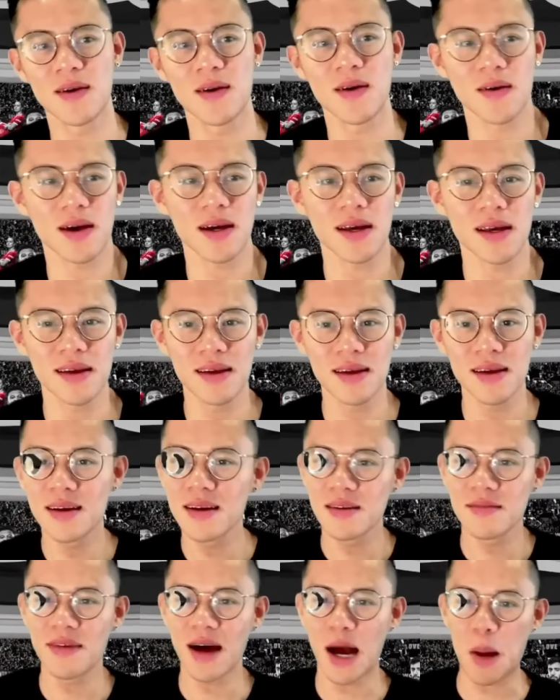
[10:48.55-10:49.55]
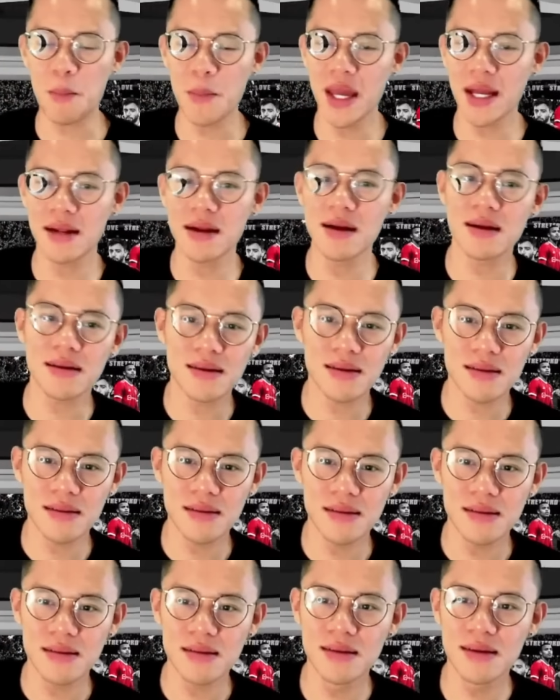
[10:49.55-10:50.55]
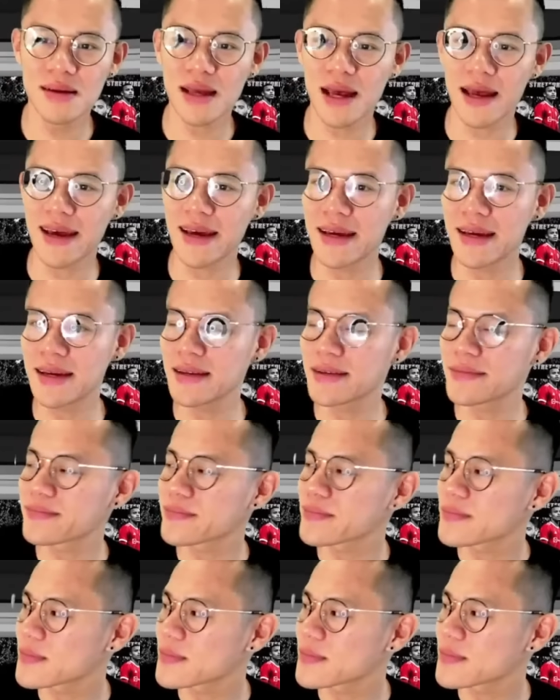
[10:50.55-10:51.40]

Ok, và biết được những cái